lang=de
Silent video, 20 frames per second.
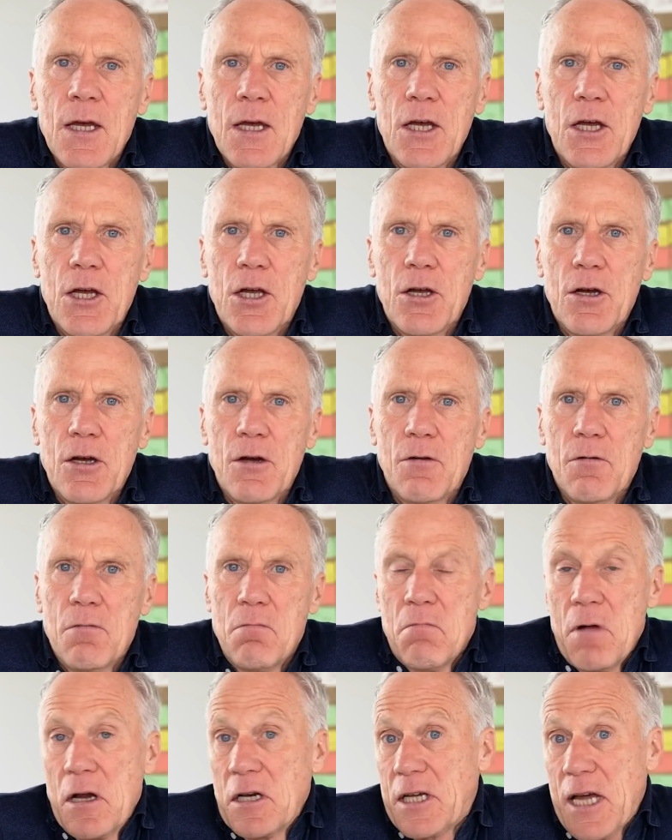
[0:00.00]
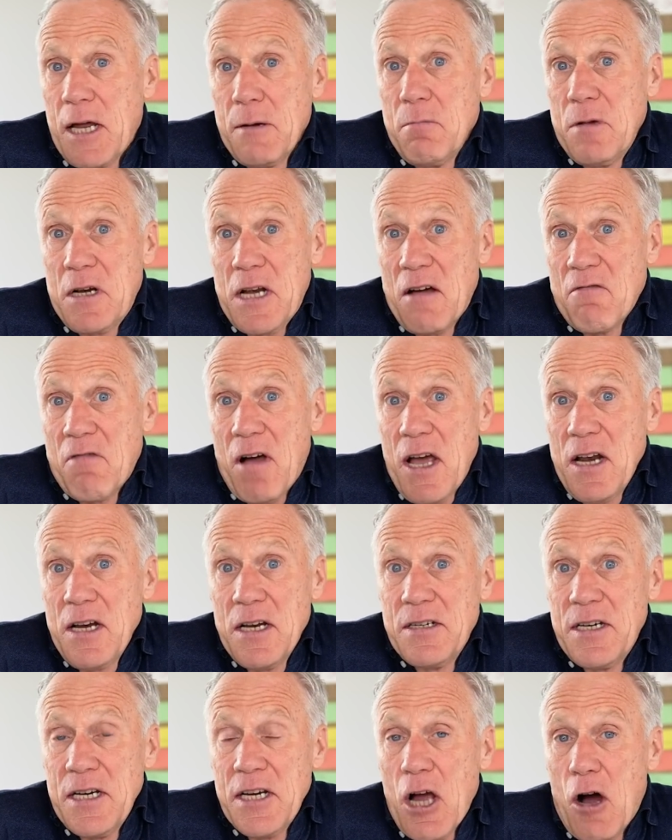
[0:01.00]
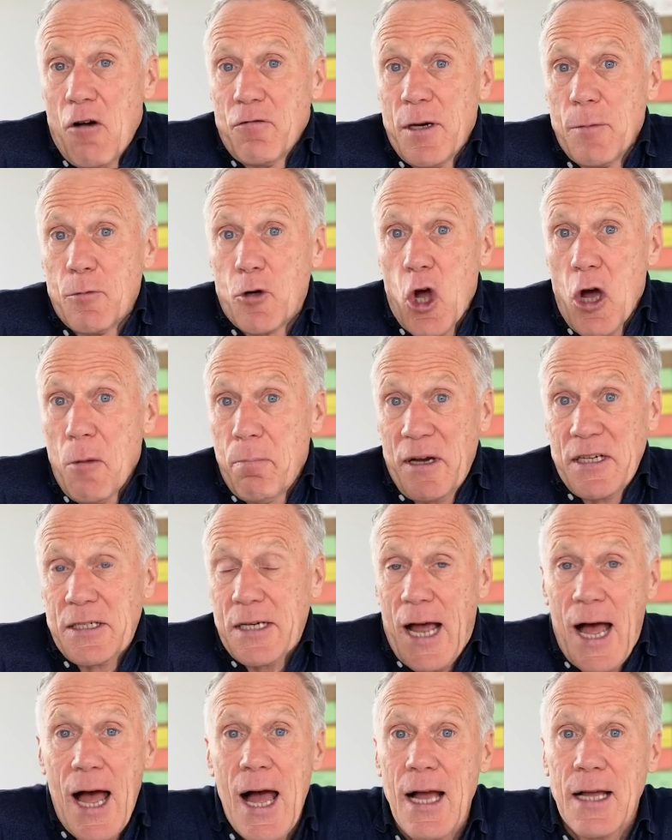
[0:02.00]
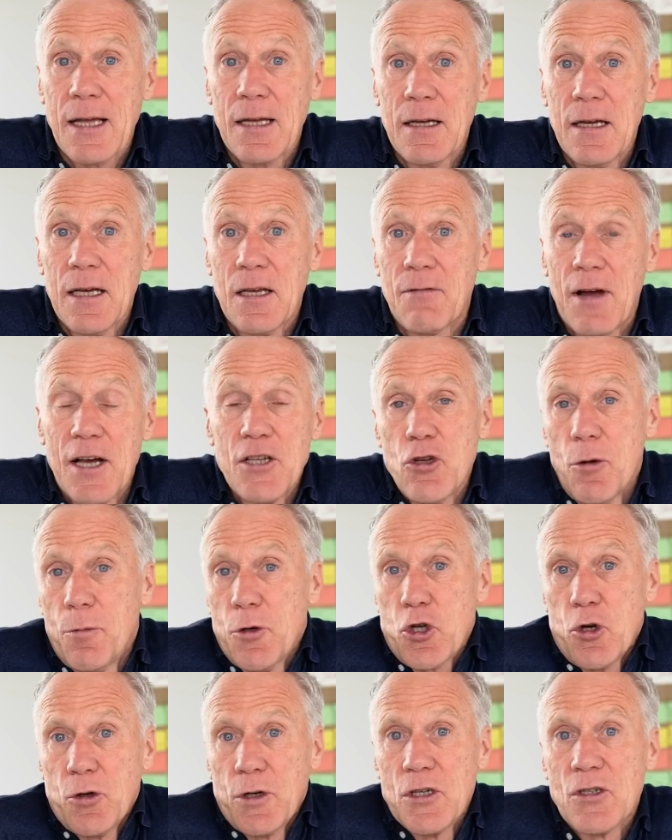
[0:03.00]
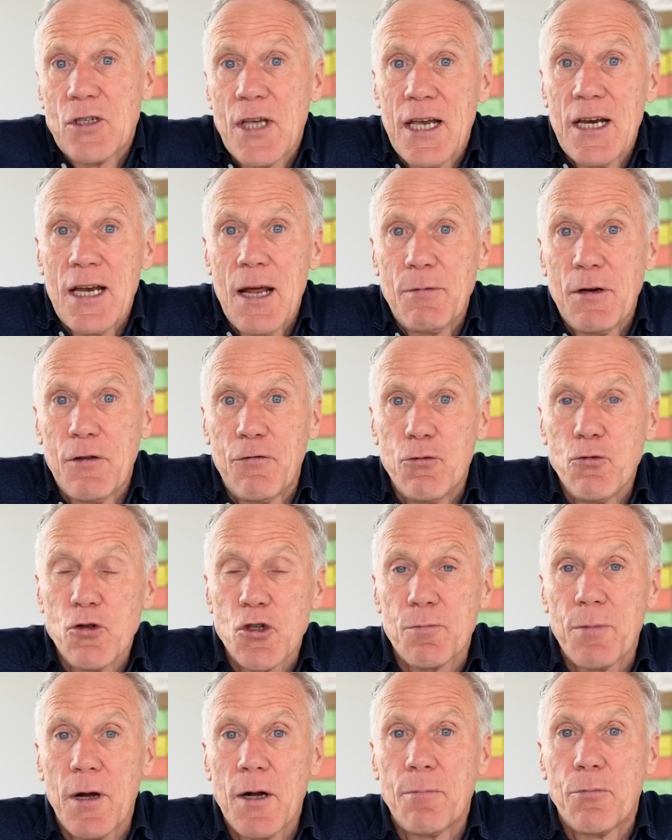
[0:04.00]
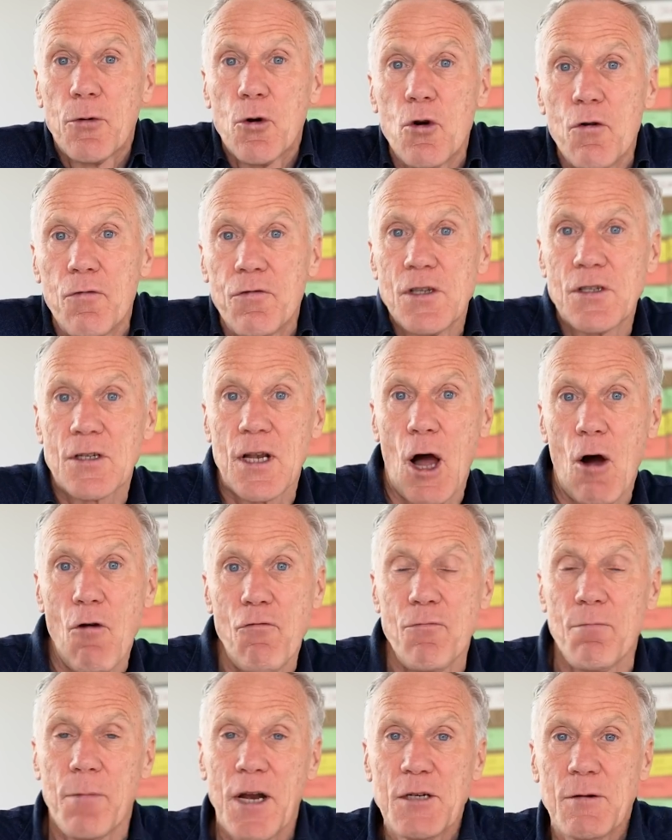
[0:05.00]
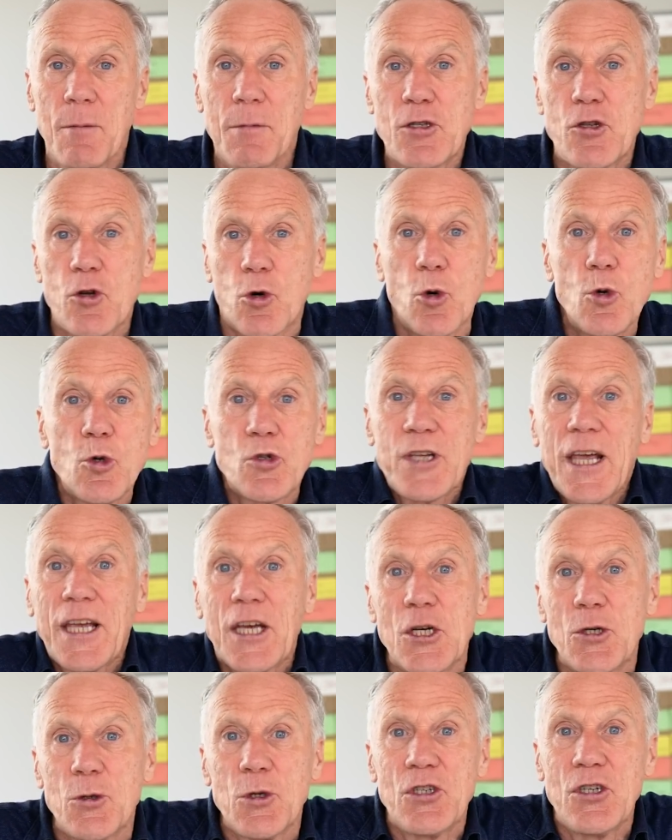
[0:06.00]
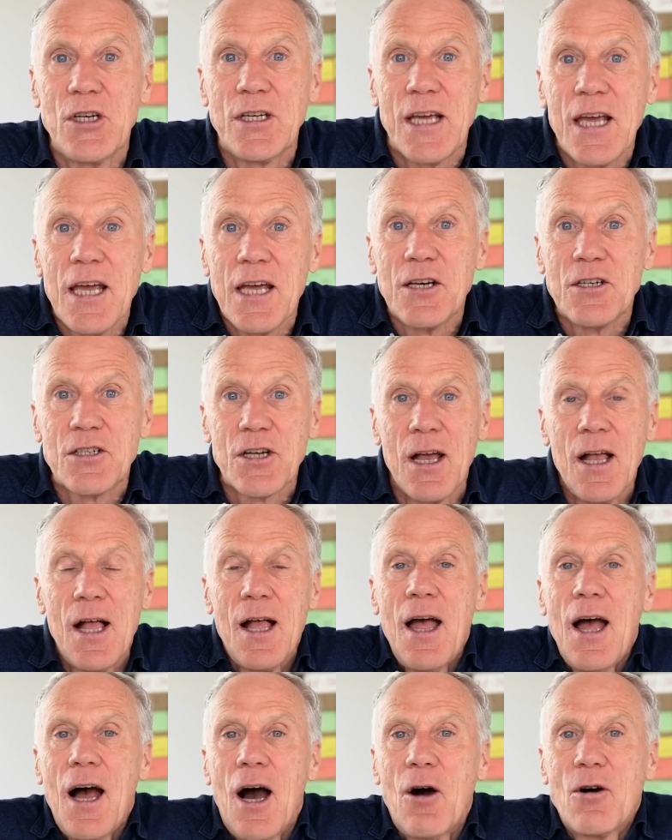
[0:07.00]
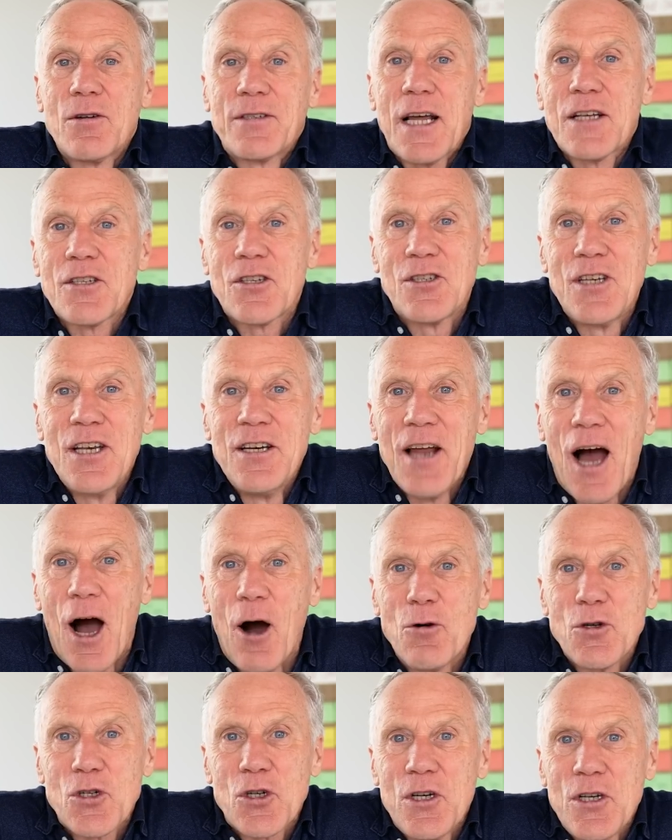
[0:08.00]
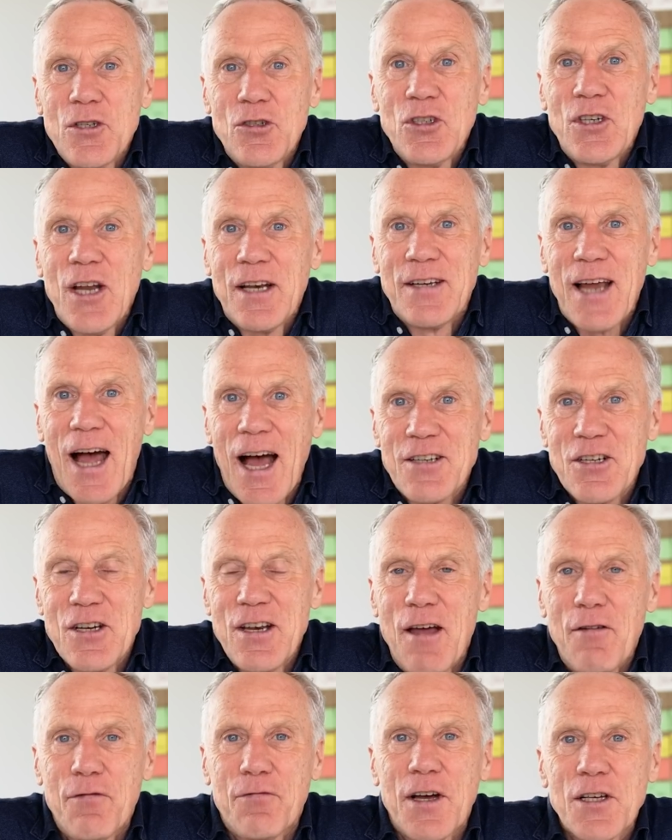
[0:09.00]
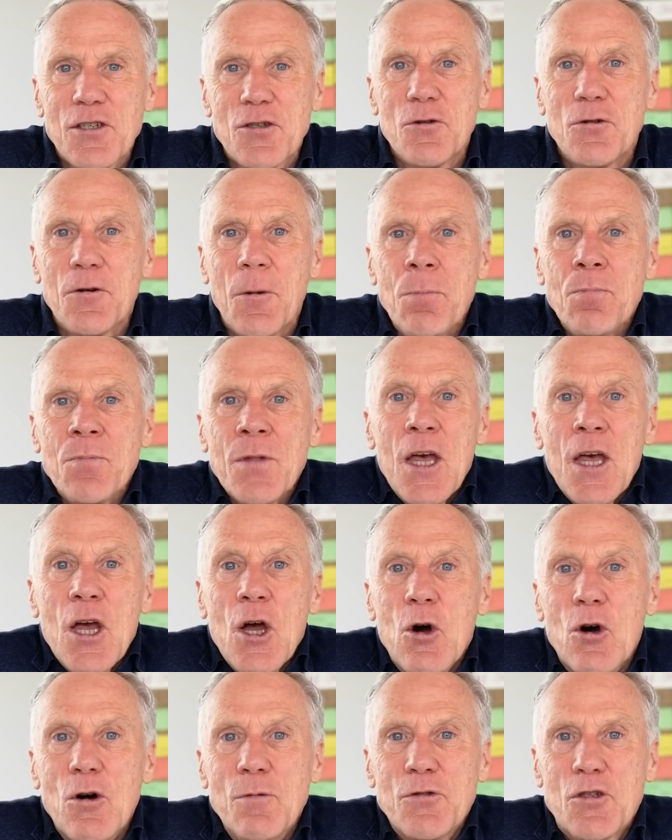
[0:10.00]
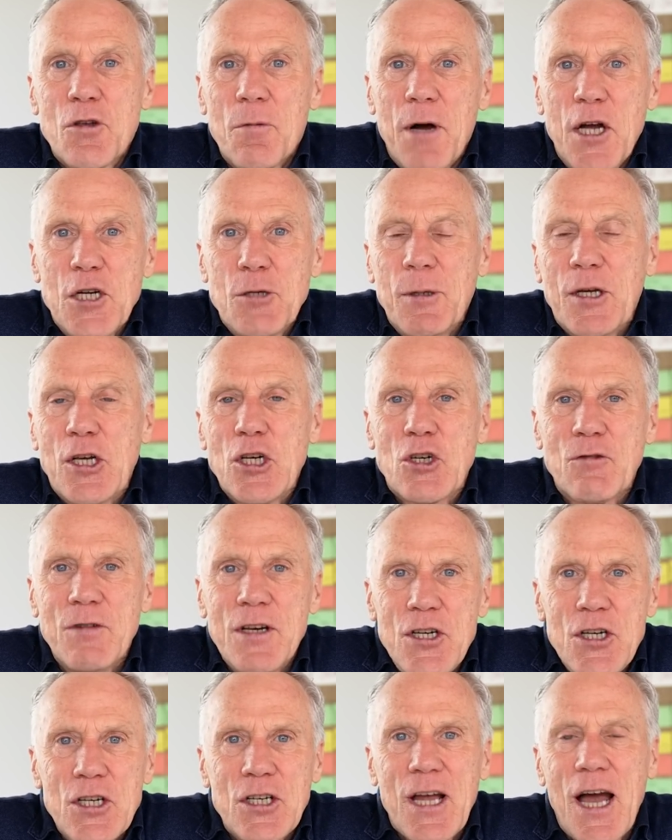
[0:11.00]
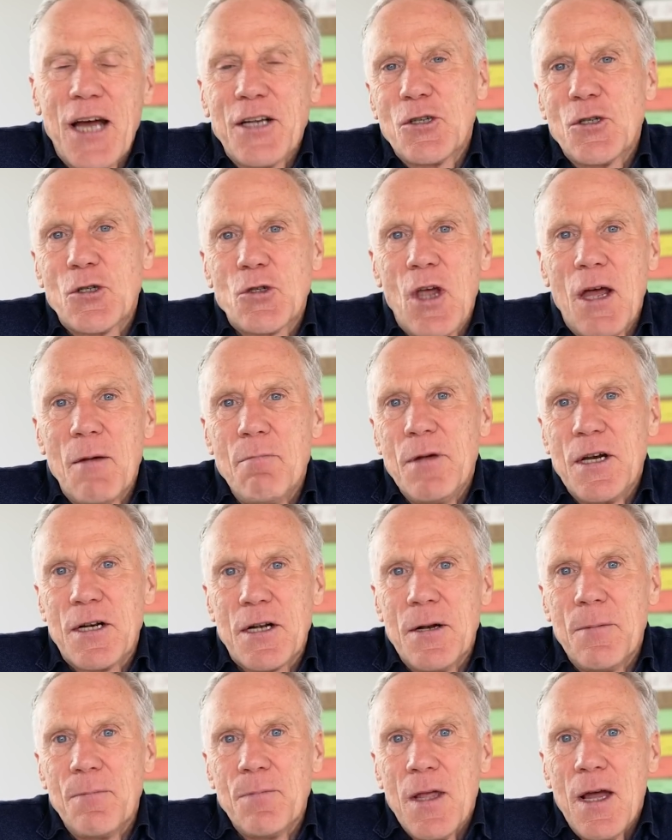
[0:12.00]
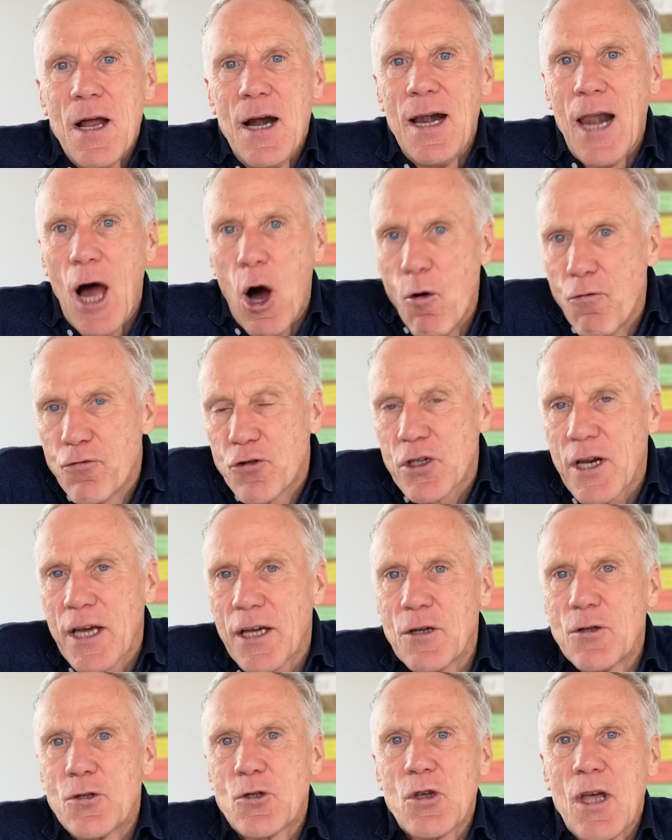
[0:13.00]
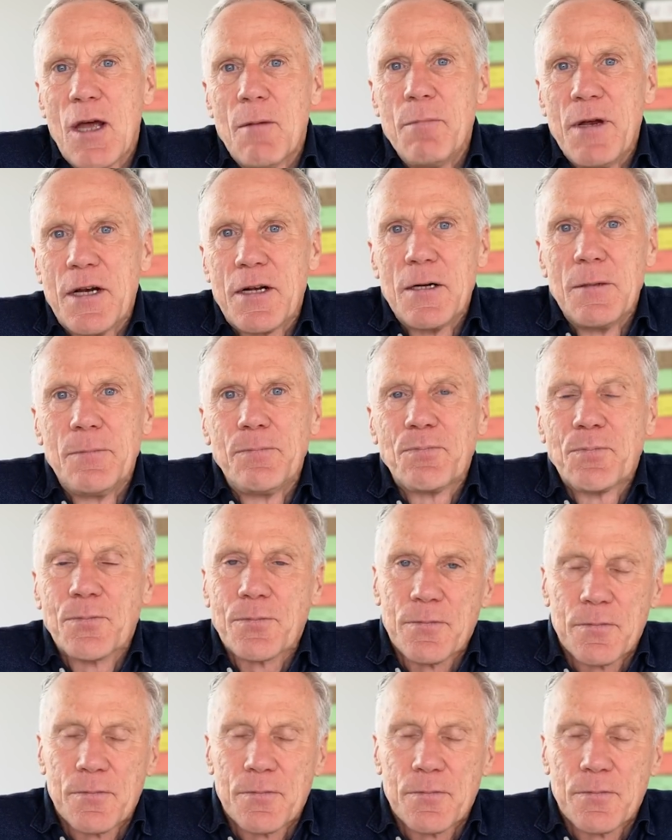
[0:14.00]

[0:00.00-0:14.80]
Äh, man kann mittlerweile Dinge auf dem Körper tragen. Ich weiß nicht, ob ihr schon gesehen habt, die Fußballprofis laufen manchmal mit so Rucksäcken durch die Gegend. Auch das dient ausschließlich der Datenerfassung, um zum Beispiel Geschwindigkeiten zu ermitteln, Laufstrecken zu ermitteln.